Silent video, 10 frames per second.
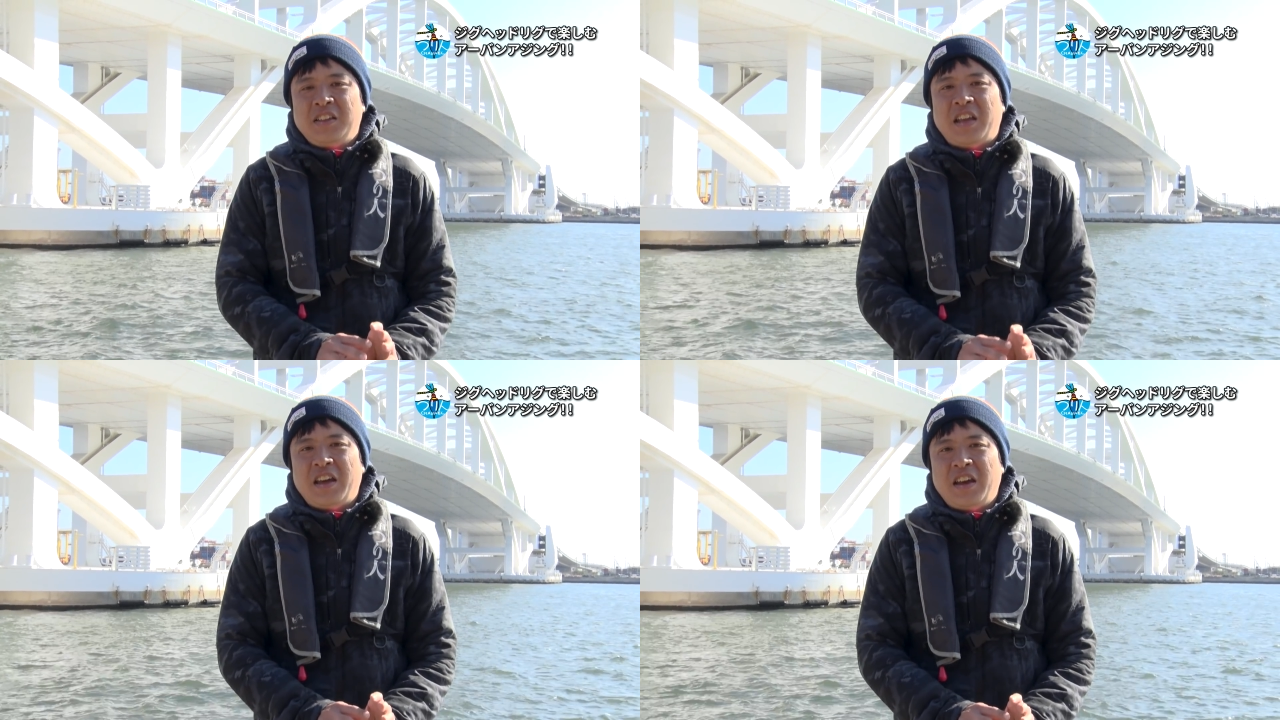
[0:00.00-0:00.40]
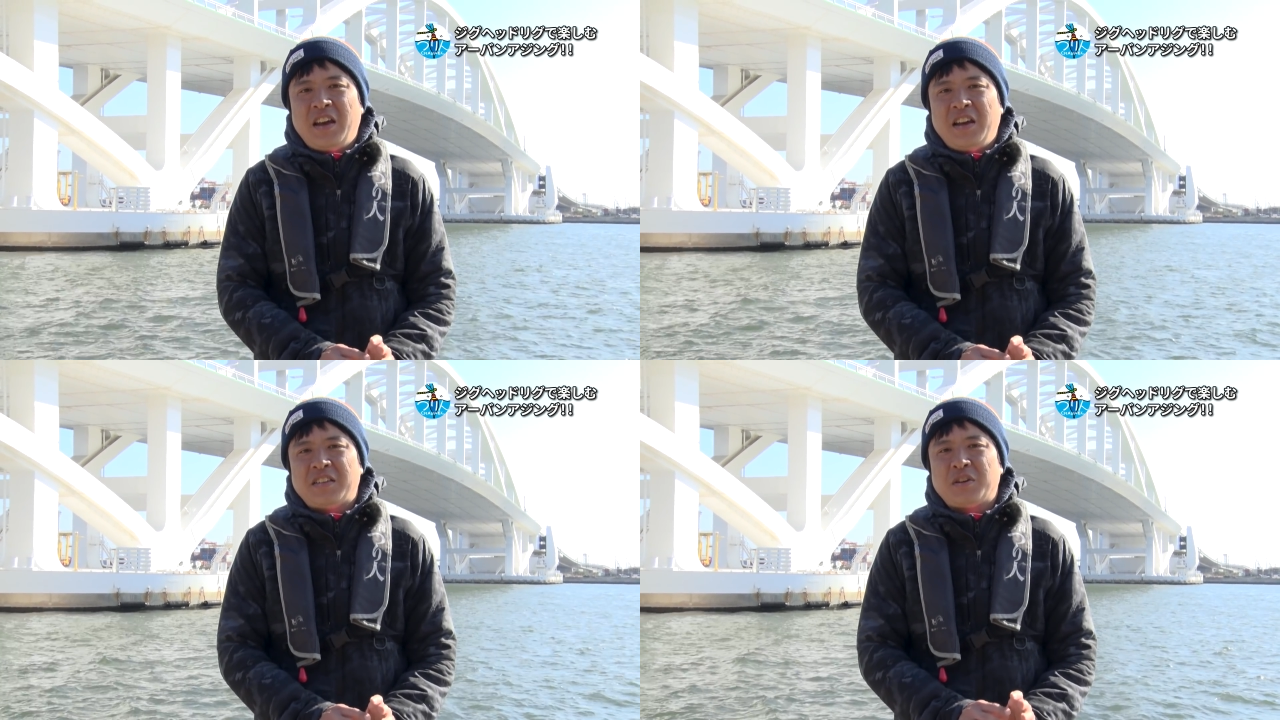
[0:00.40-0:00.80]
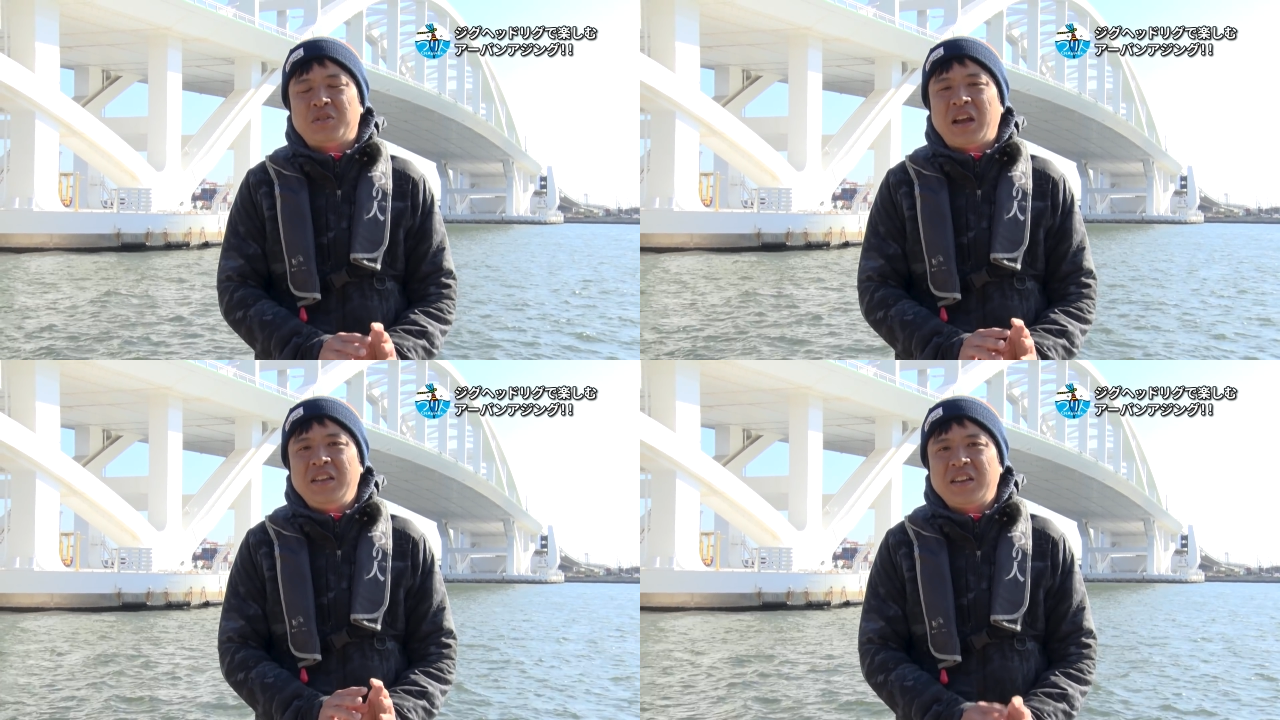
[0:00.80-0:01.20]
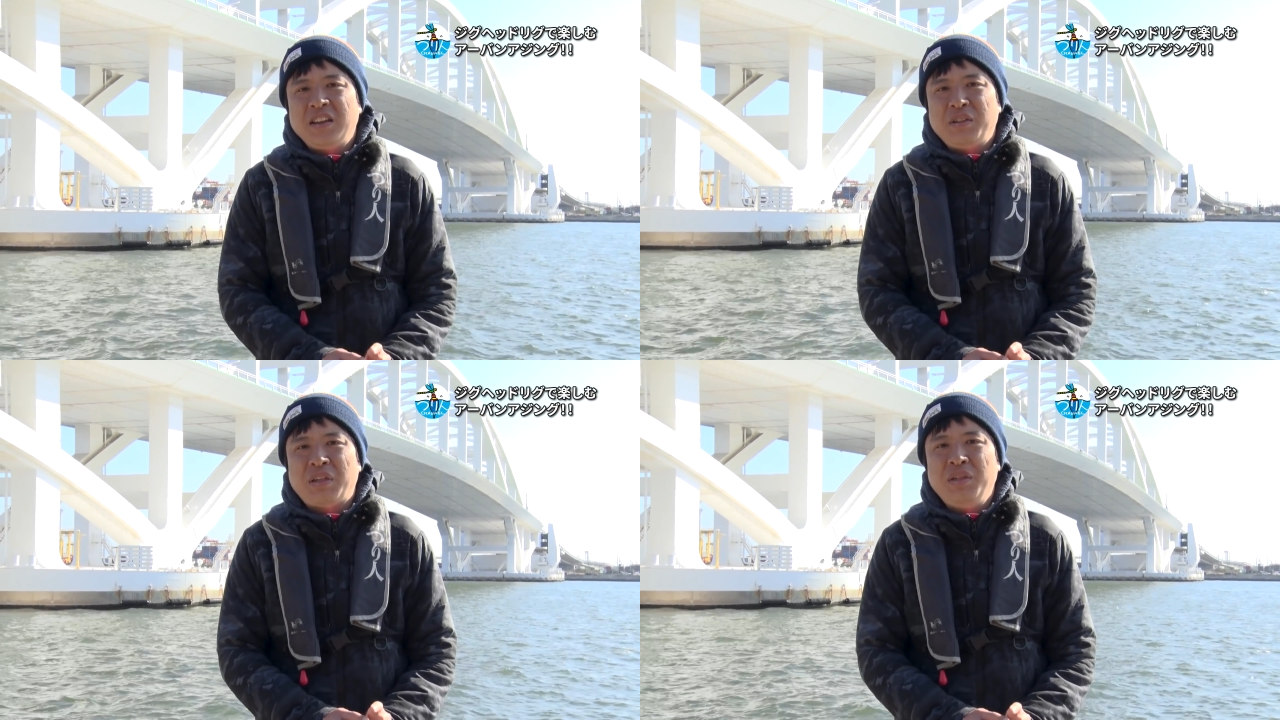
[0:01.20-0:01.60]
でじゃあ具体的
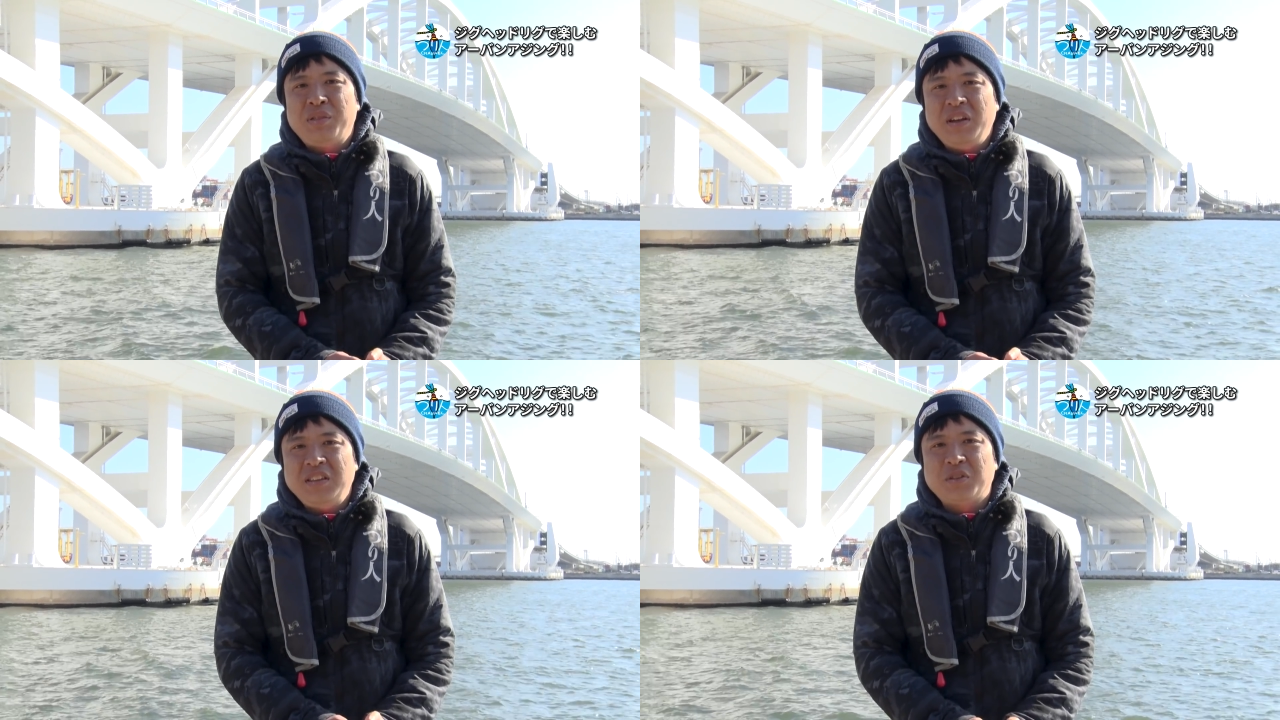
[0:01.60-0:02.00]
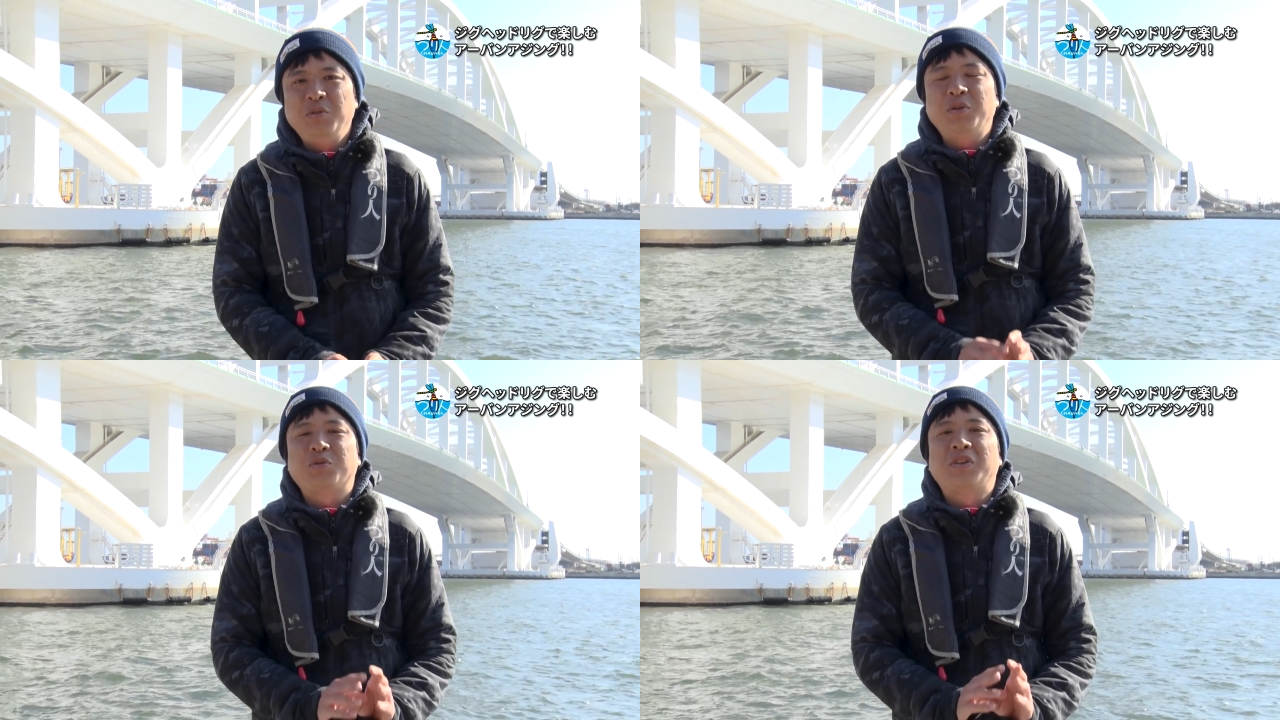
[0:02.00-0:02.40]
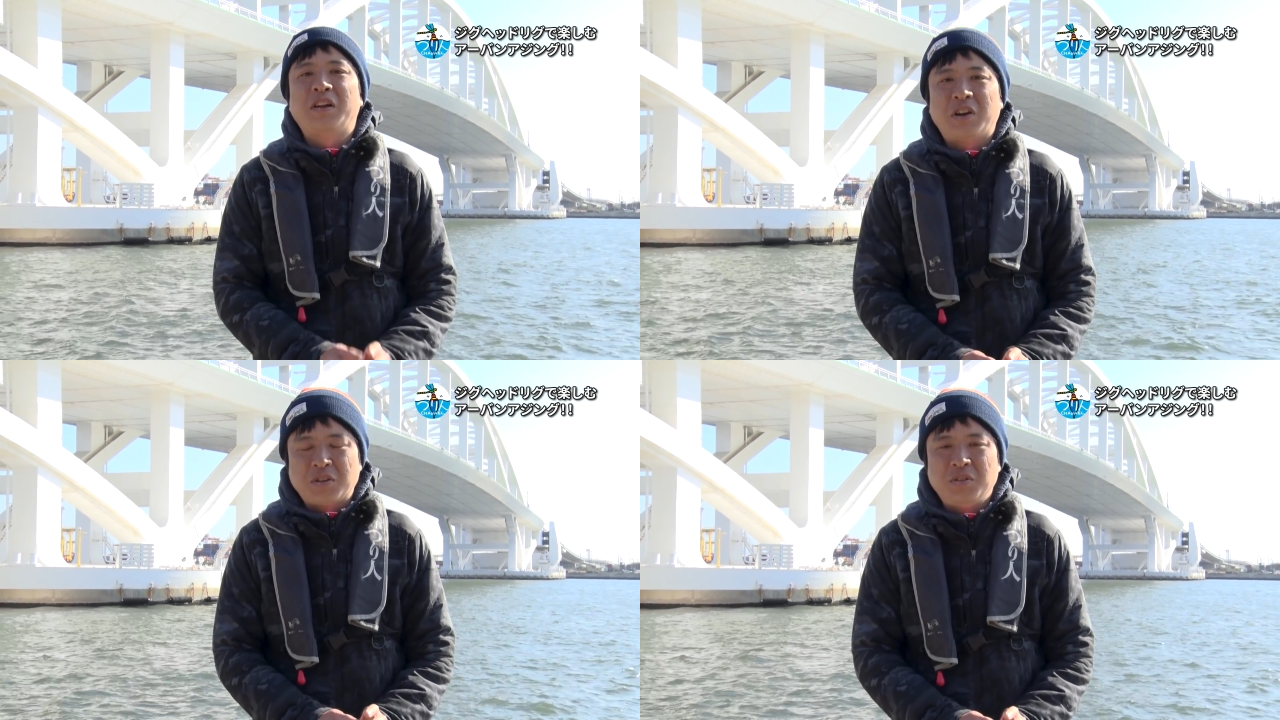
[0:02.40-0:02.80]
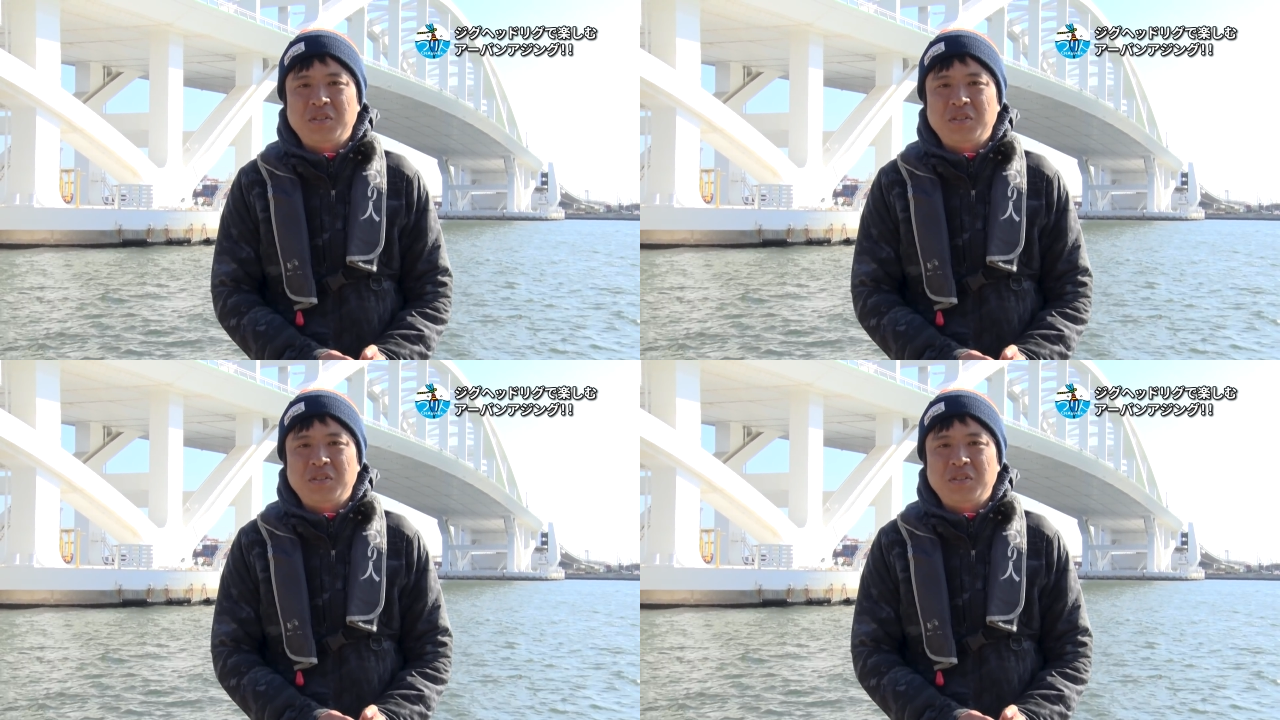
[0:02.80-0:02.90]
に繊細ってどういうことなのか